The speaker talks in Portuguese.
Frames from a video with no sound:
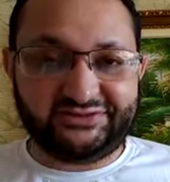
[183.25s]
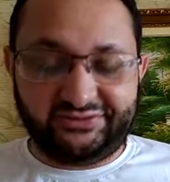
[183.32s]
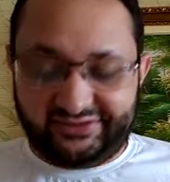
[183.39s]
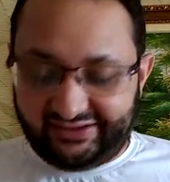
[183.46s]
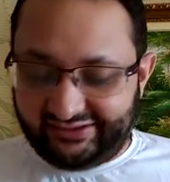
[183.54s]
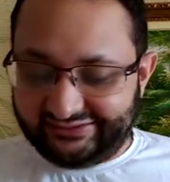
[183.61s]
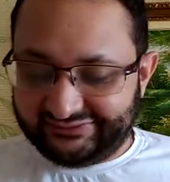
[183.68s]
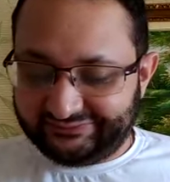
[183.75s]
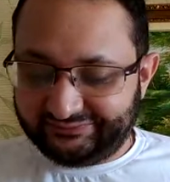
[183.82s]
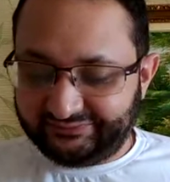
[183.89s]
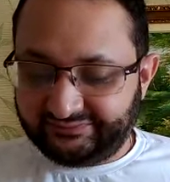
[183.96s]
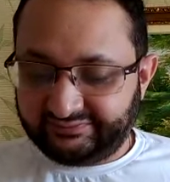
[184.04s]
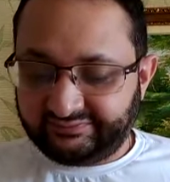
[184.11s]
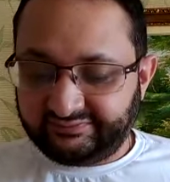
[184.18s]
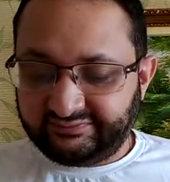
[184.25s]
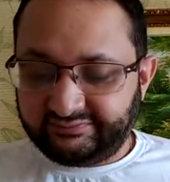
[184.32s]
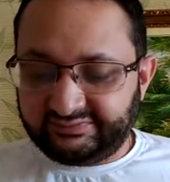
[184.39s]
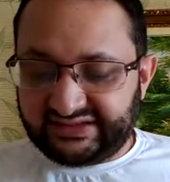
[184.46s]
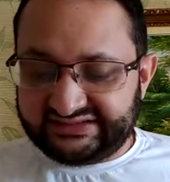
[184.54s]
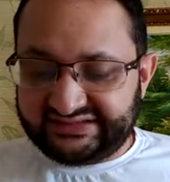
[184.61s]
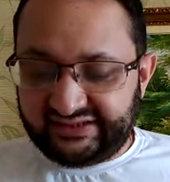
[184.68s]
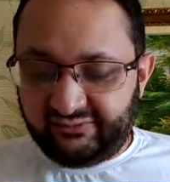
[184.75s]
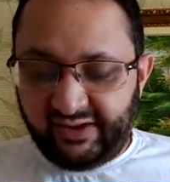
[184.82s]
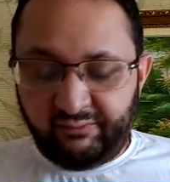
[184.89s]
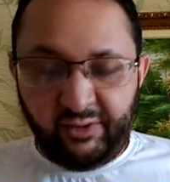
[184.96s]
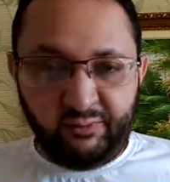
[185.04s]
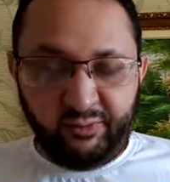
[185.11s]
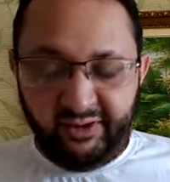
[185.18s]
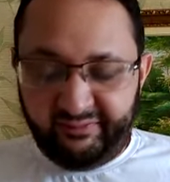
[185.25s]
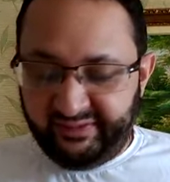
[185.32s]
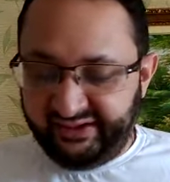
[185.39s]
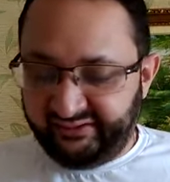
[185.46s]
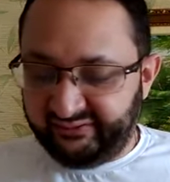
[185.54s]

Mas era um amor proibido. Um